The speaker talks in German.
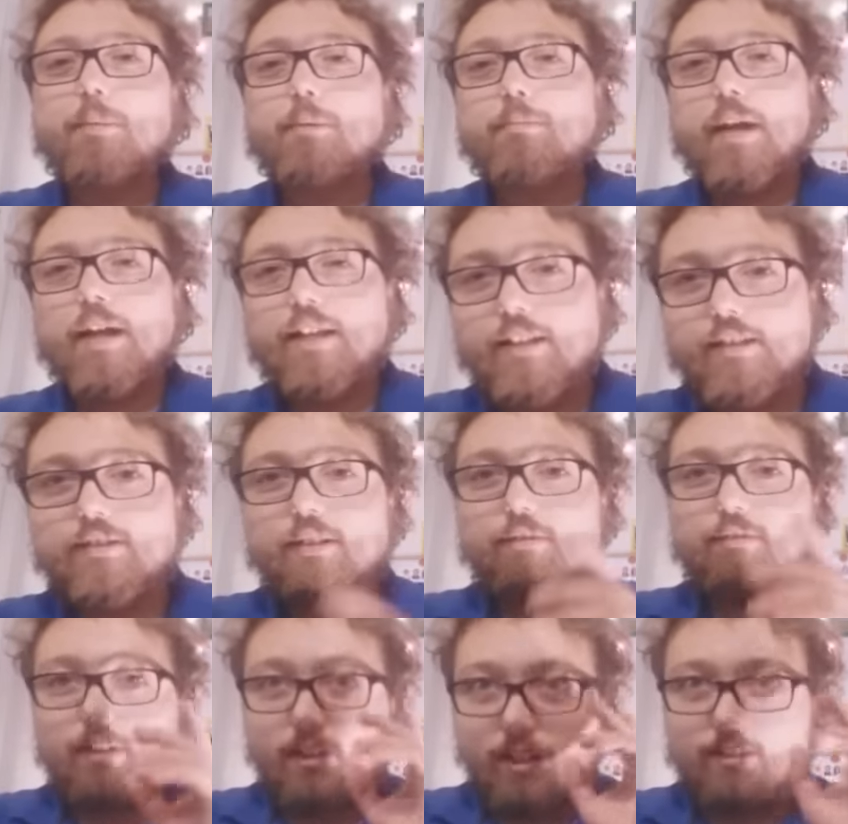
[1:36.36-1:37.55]
Aber meine,
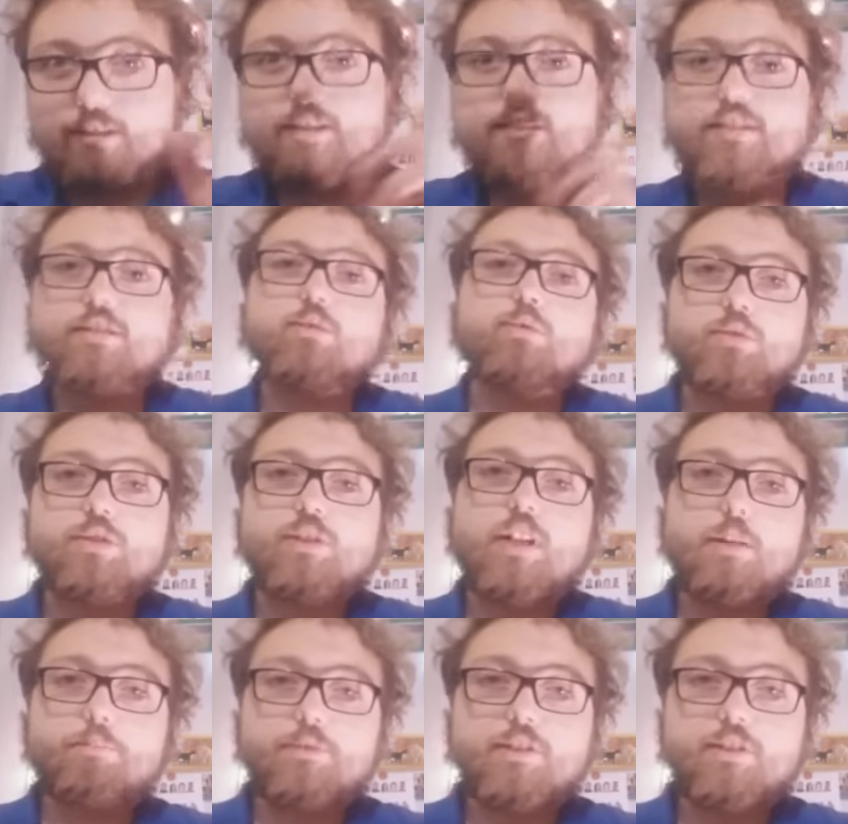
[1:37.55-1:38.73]
da hat es einen Grund
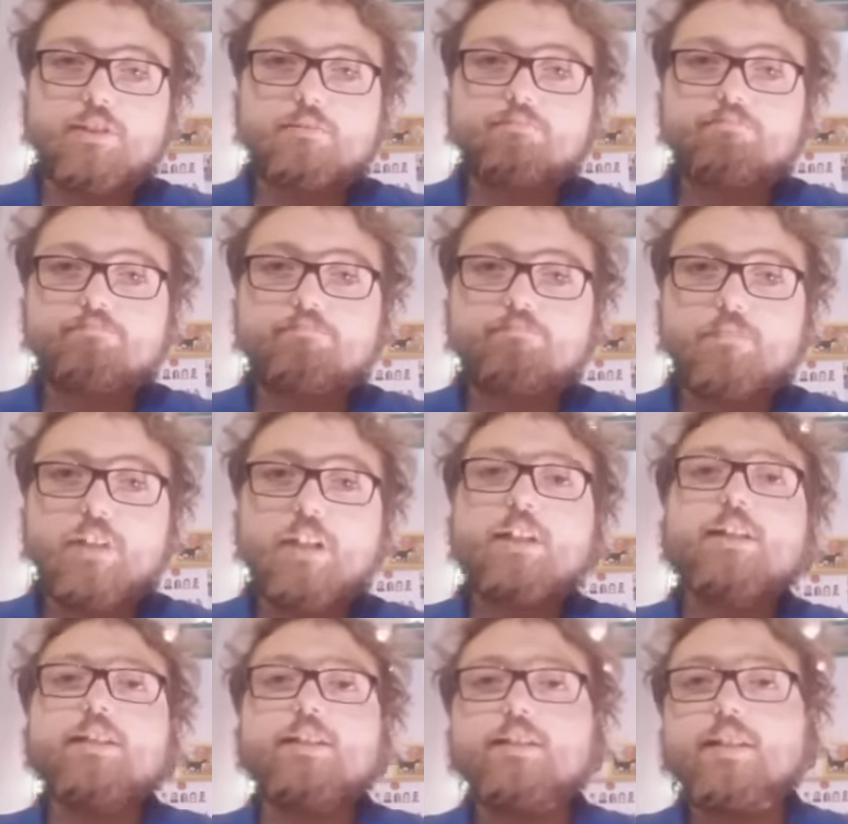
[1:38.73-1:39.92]
gehabt.
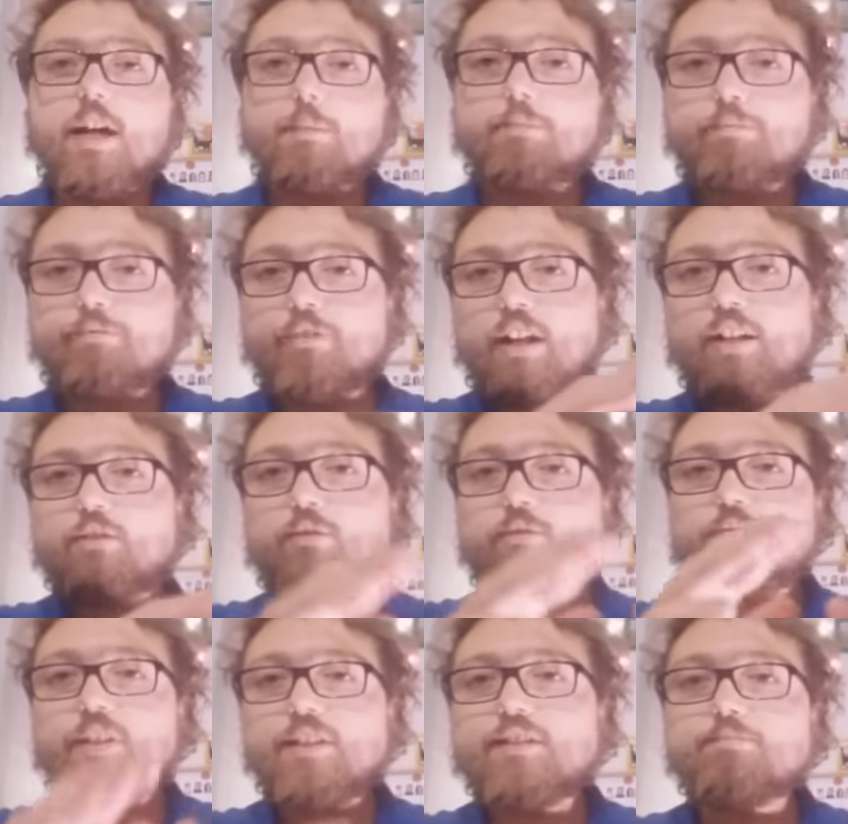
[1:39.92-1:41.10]
Ich habe Feld-
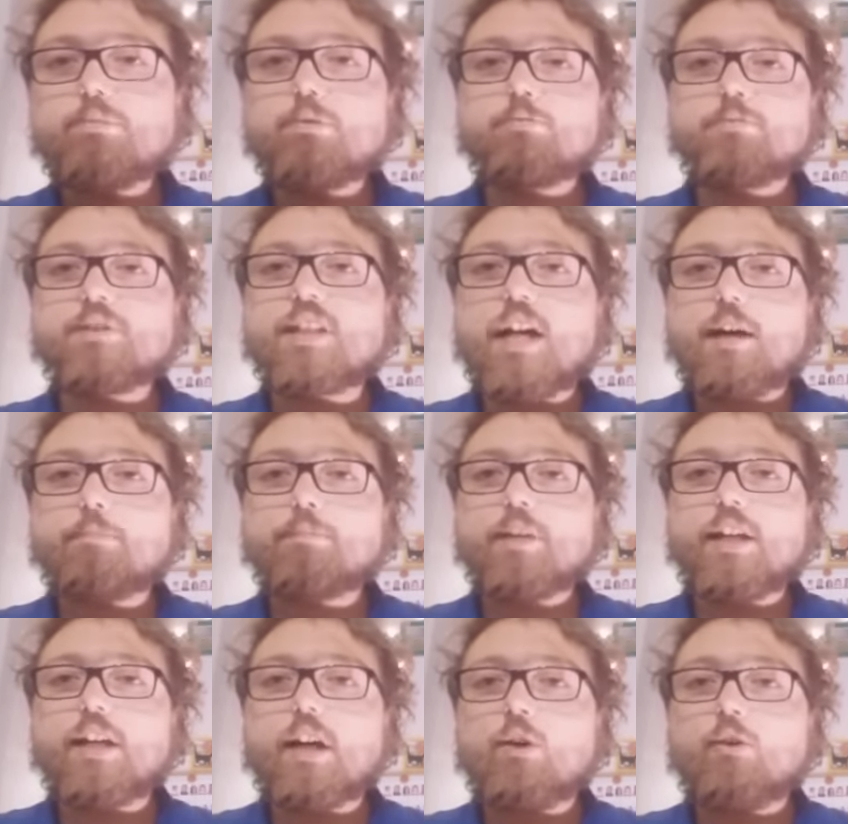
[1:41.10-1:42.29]
und Wiesenblumensamen
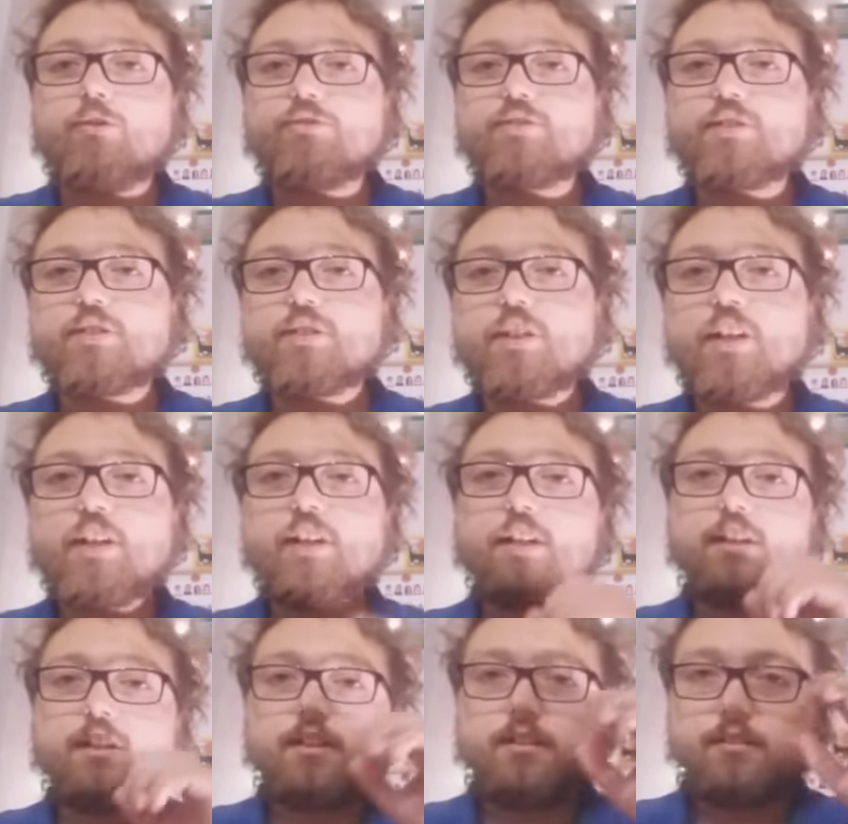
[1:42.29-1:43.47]
gekauft
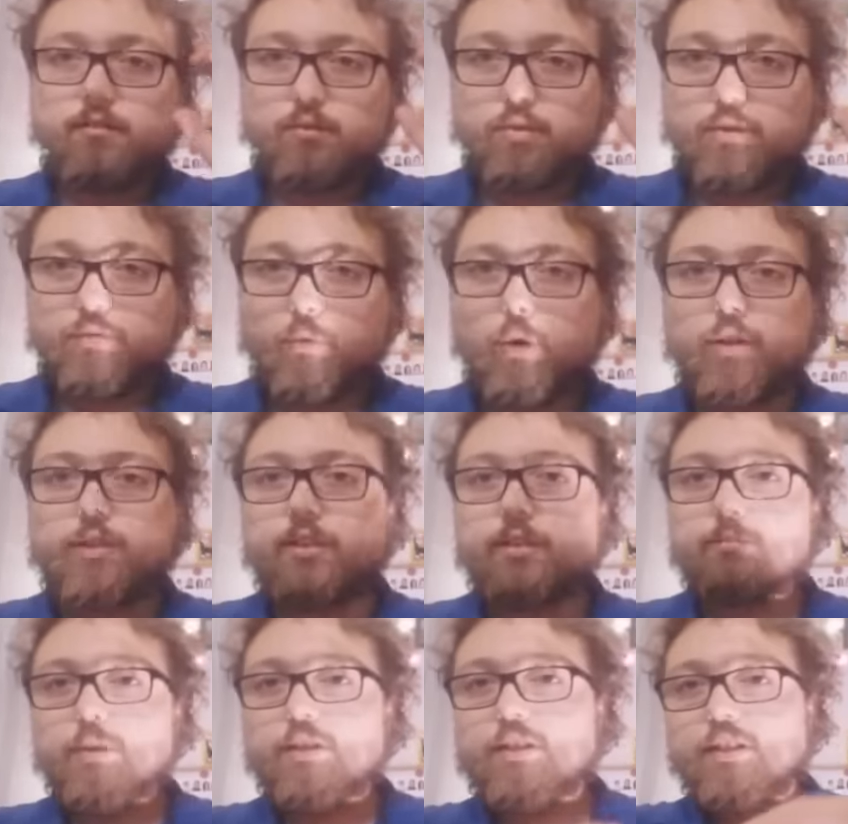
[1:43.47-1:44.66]
und
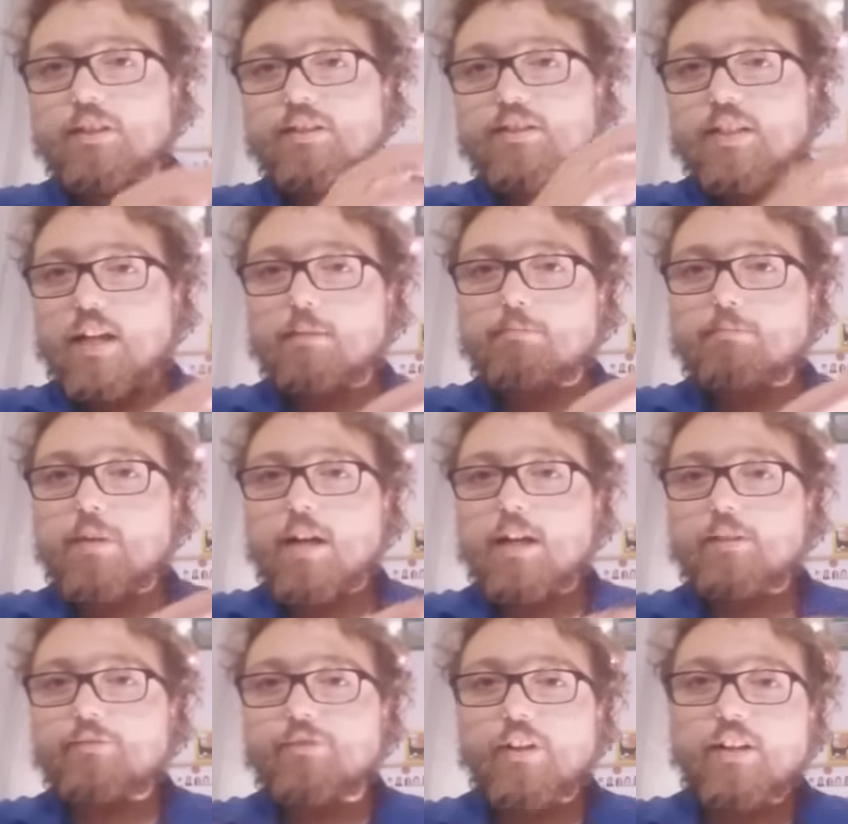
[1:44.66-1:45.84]
wollte mit den Samen
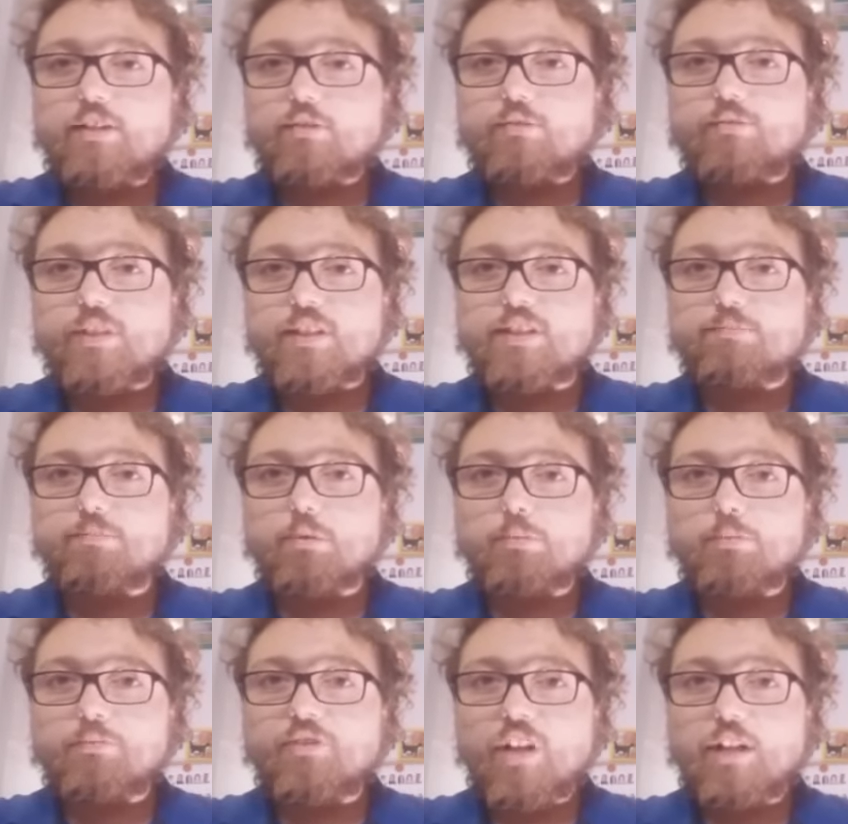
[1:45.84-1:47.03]
ein Feld- und
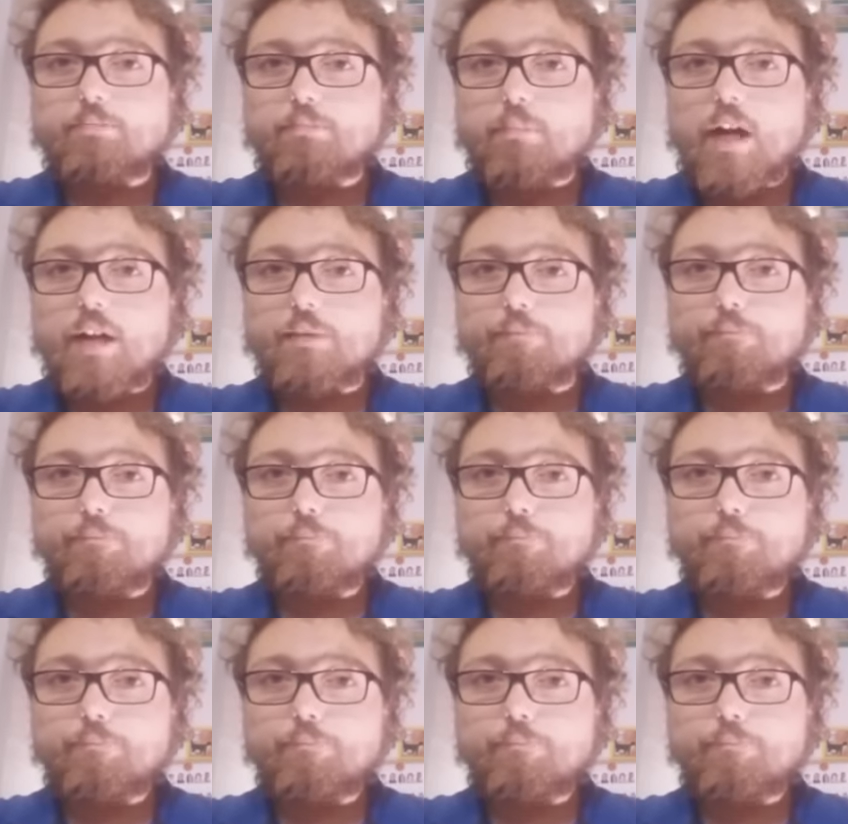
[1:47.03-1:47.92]
Wiesenblumenfeld machen.